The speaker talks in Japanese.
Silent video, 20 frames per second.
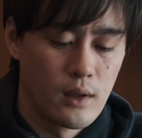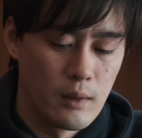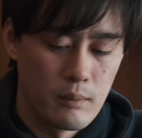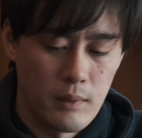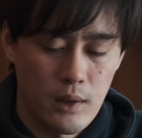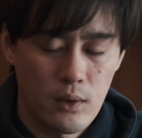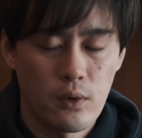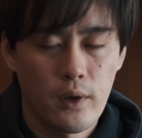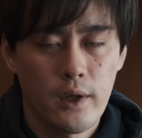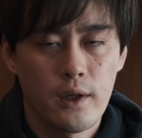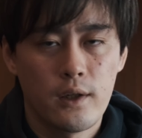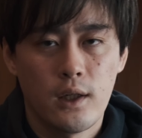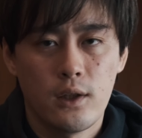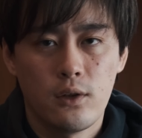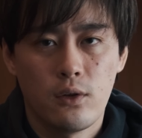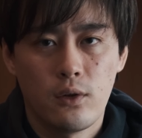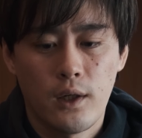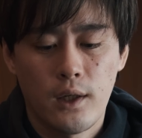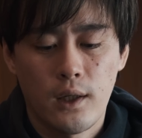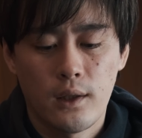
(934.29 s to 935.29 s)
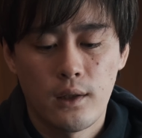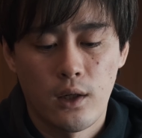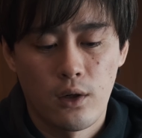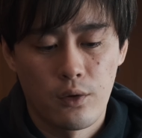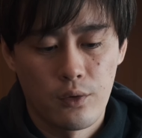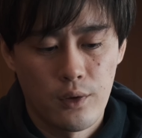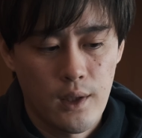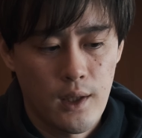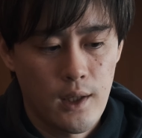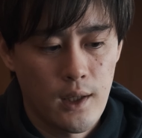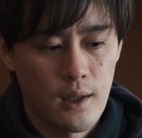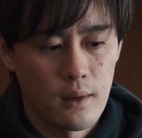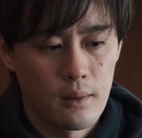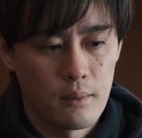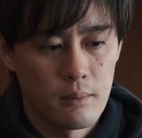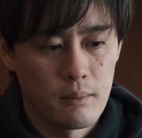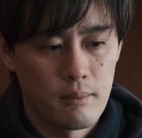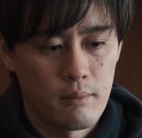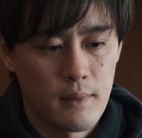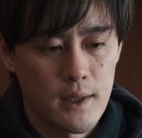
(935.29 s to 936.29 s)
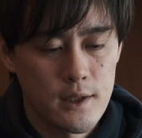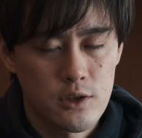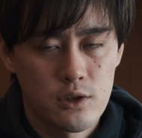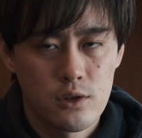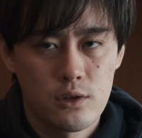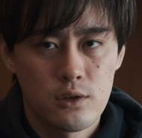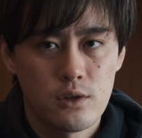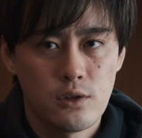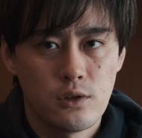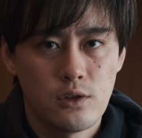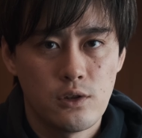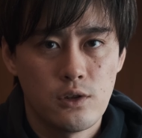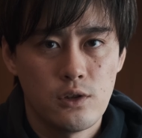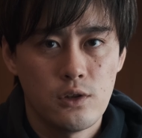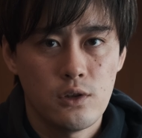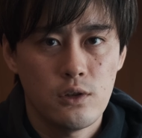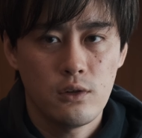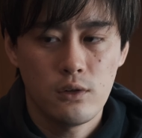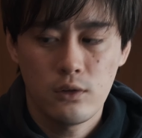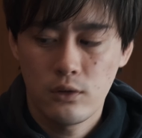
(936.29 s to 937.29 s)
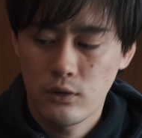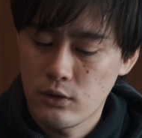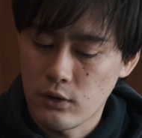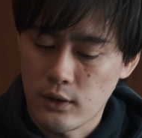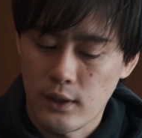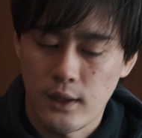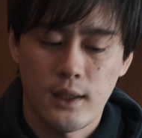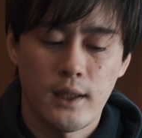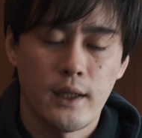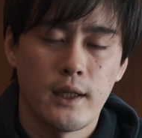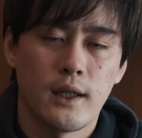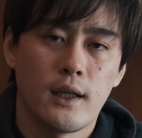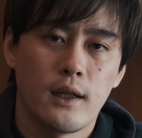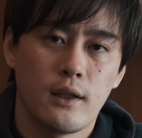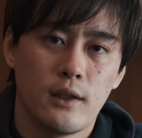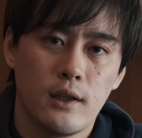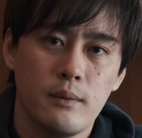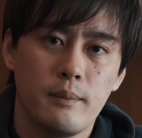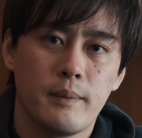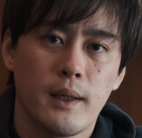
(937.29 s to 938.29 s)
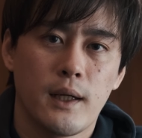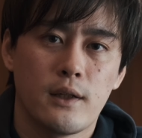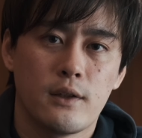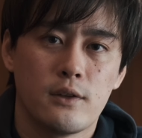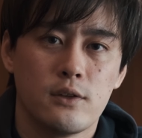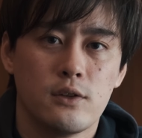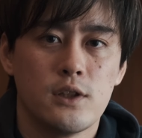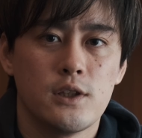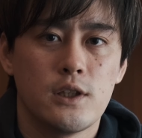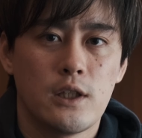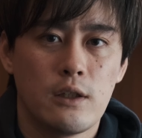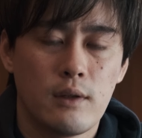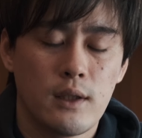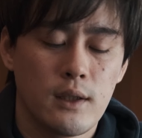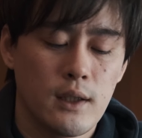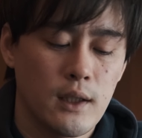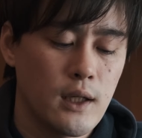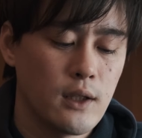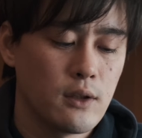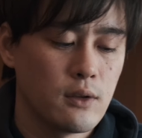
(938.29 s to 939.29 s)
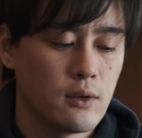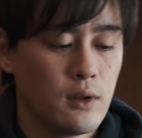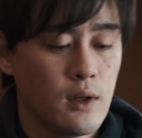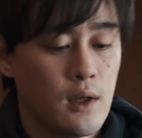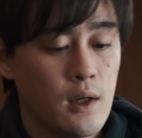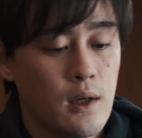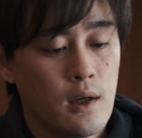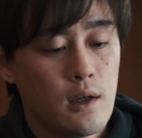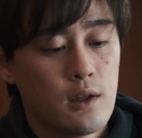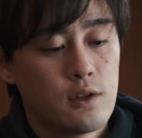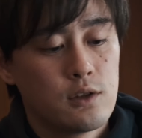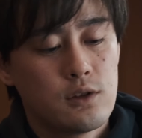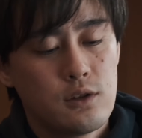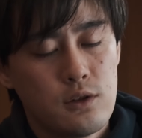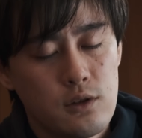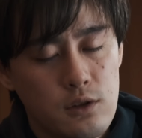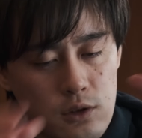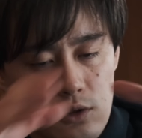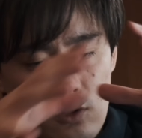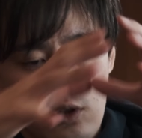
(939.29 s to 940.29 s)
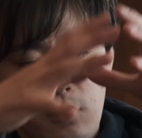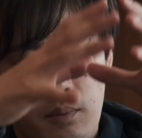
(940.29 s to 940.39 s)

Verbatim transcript: まあ、これぐらいのお値段なので、まあ、ちょっと高いけどな、バッグにしては。だけど、通常の